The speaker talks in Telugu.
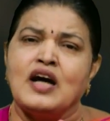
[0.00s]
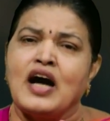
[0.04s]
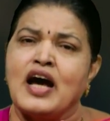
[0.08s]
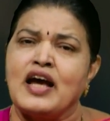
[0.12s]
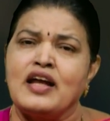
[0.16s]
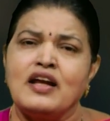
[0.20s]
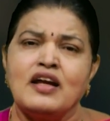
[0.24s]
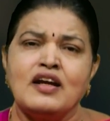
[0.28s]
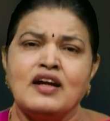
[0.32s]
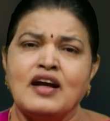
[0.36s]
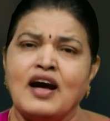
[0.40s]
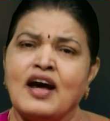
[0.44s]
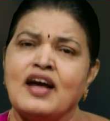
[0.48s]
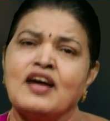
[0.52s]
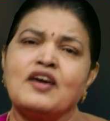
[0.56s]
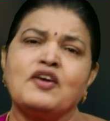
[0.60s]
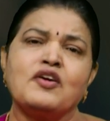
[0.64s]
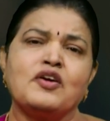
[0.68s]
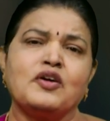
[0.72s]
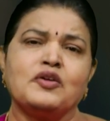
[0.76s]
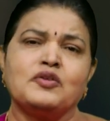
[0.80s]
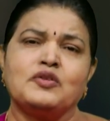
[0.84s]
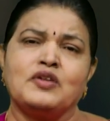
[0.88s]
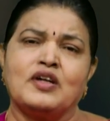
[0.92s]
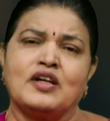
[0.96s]
ఆయన
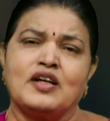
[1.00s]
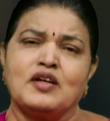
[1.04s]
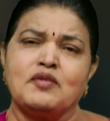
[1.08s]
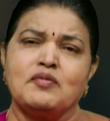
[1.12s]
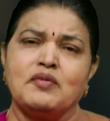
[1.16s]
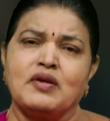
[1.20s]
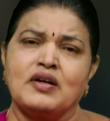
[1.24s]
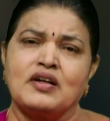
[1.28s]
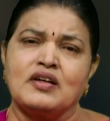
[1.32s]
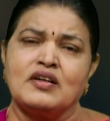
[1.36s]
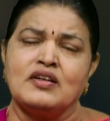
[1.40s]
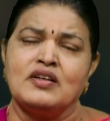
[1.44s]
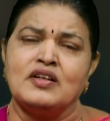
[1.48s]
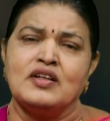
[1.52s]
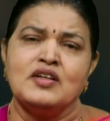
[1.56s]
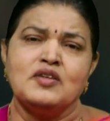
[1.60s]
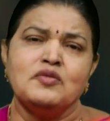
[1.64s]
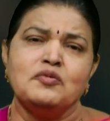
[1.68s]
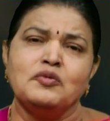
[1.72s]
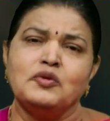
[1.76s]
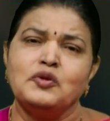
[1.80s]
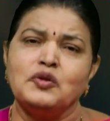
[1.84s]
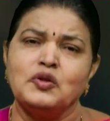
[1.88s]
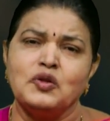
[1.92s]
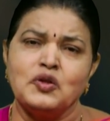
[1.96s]
నాయకుడు అవుతాడనమాట
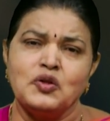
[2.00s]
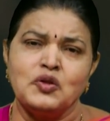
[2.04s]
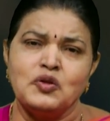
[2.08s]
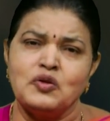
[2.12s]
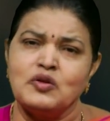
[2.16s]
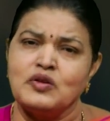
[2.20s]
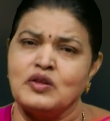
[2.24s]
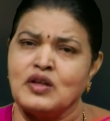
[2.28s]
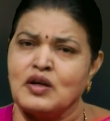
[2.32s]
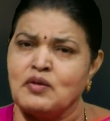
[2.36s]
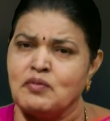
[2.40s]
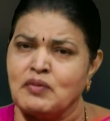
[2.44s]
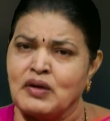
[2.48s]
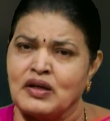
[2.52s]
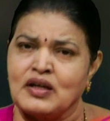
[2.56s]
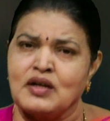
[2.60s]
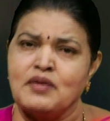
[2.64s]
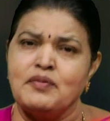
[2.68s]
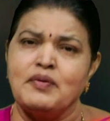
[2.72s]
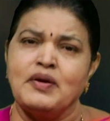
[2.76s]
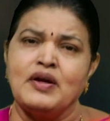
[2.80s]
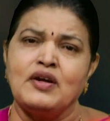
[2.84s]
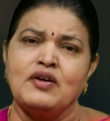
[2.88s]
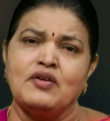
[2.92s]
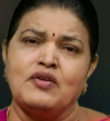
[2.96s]
ముందు యూద
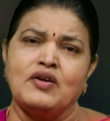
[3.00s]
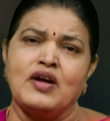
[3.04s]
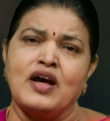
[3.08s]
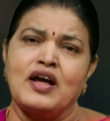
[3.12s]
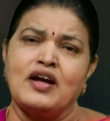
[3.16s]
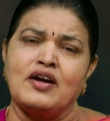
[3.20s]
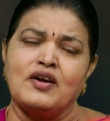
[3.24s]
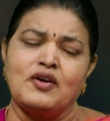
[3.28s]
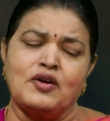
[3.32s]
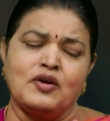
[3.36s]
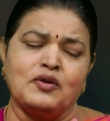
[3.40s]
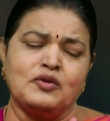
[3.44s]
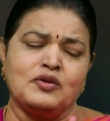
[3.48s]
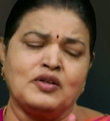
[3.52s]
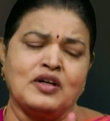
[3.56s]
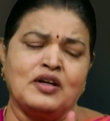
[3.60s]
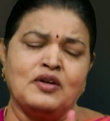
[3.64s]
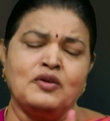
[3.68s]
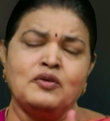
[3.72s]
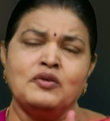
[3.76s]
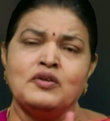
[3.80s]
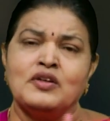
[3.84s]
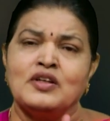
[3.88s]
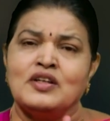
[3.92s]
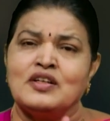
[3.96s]
మక్కబీయుడు నాయకుడు
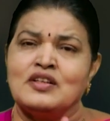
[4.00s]
అవుతాడు